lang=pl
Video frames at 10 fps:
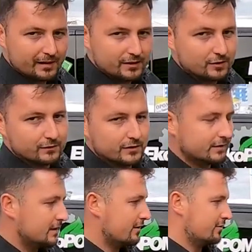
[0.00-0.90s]
paletowy.
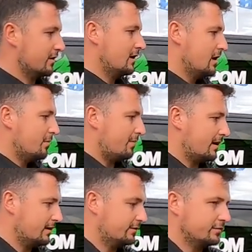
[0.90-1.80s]
12
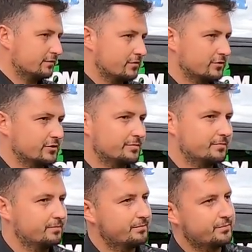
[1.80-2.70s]
palet w nią wchodzi.
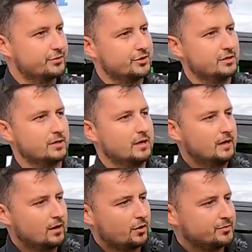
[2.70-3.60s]
Przy
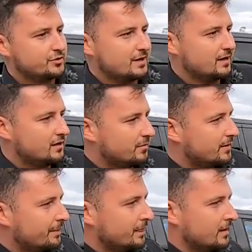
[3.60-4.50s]
opcjonalnym
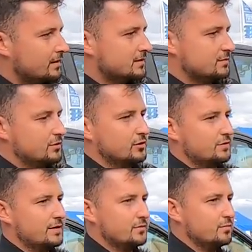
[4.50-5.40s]

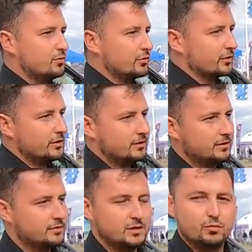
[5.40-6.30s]
zamontowaniu burt
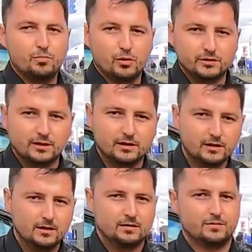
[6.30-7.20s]
typu portal
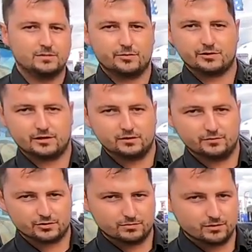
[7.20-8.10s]
bezpośrednio
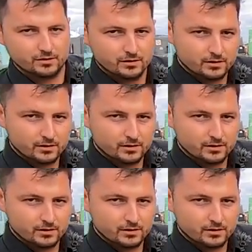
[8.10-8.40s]
możemy